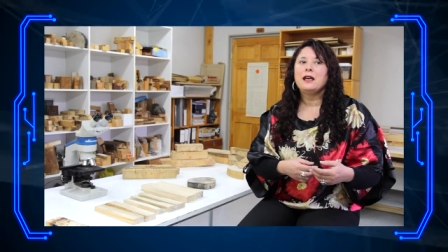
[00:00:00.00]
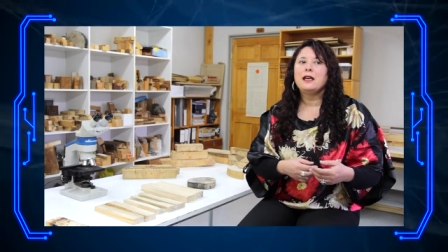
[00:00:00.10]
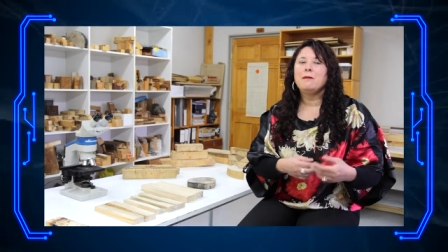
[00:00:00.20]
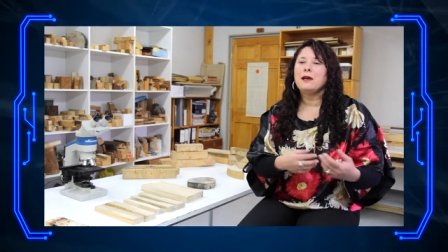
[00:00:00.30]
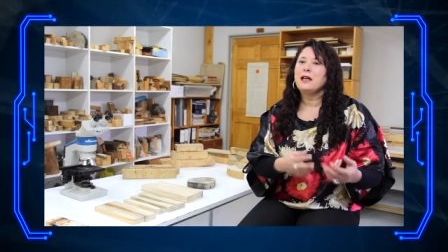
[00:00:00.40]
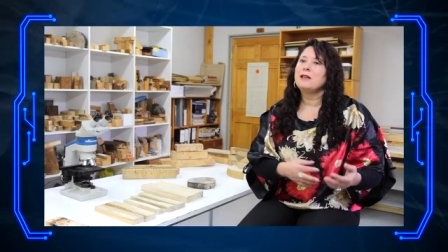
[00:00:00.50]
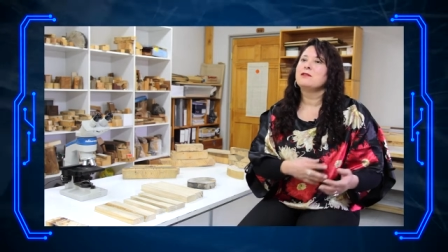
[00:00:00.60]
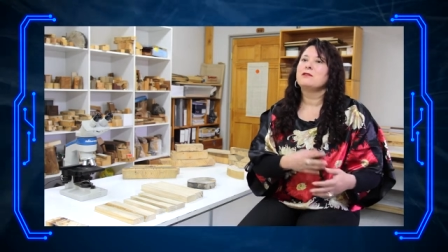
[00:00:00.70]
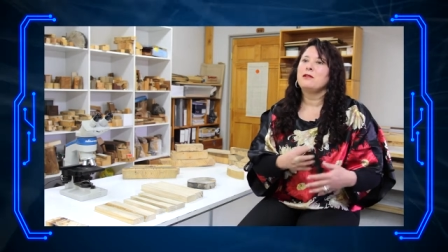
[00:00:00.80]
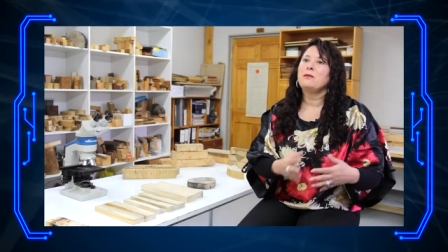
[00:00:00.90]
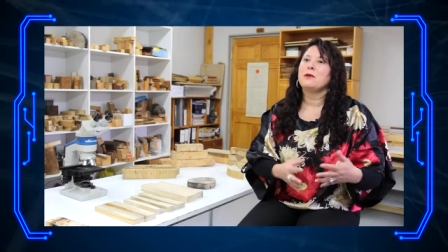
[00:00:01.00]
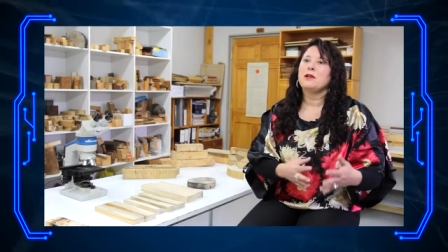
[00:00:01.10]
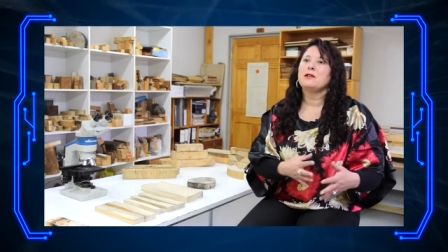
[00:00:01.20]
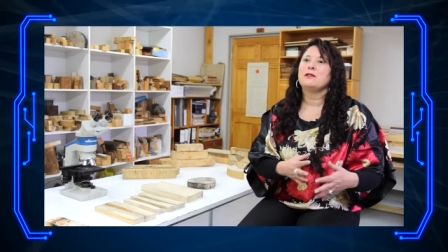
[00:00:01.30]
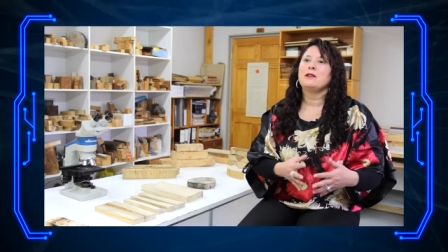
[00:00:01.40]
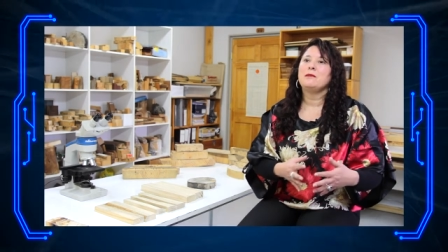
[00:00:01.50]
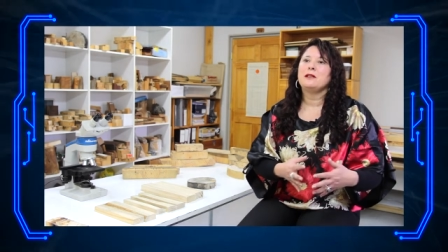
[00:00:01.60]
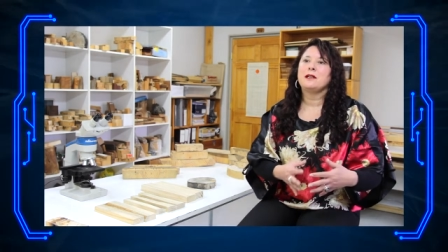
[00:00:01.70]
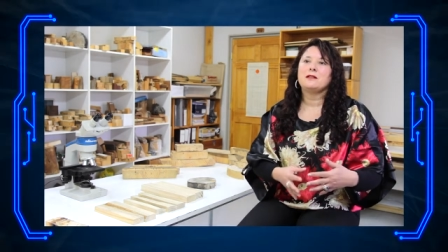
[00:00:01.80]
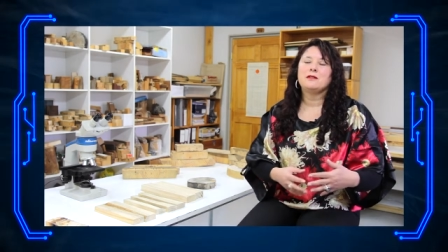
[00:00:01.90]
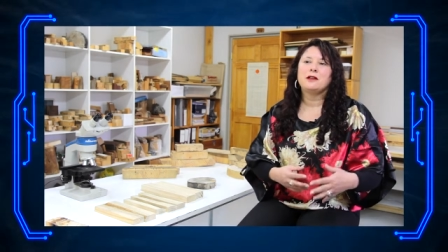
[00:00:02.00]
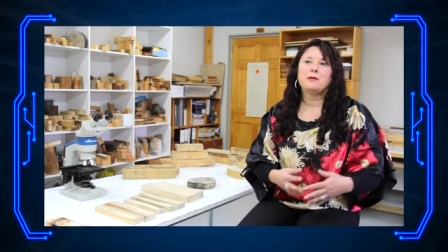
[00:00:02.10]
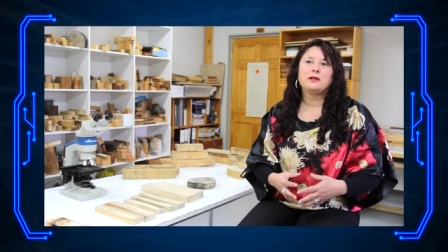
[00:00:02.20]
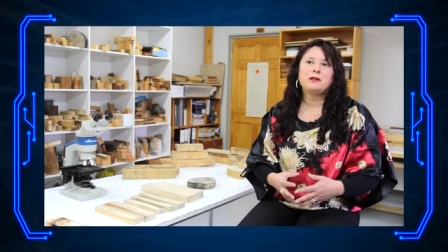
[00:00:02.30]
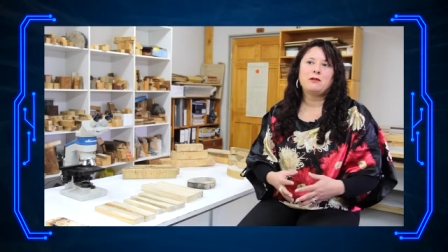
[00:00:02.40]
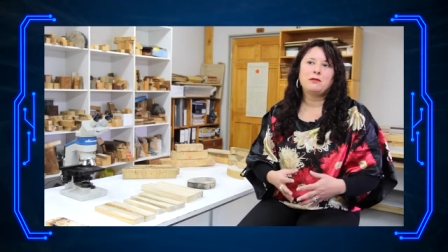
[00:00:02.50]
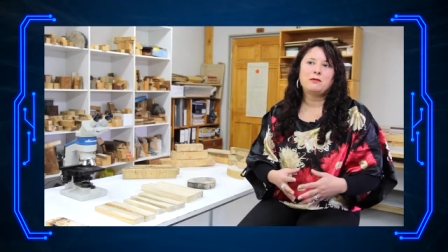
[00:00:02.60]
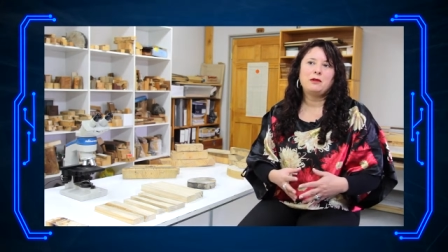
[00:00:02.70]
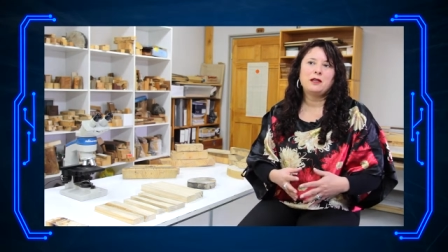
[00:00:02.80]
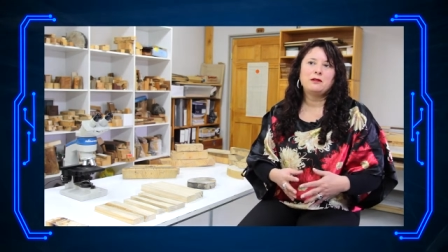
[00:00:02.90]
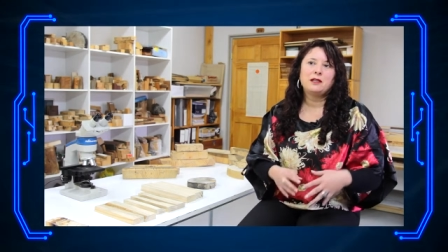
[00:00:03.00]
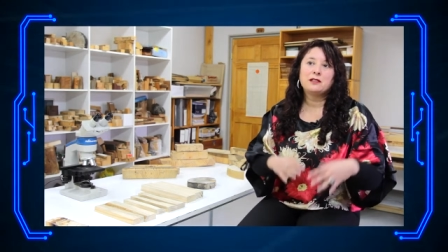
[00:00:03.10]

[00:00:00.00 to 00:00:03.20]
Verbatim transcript: y para eso son los proyectos de investigación que hemos estado formulando.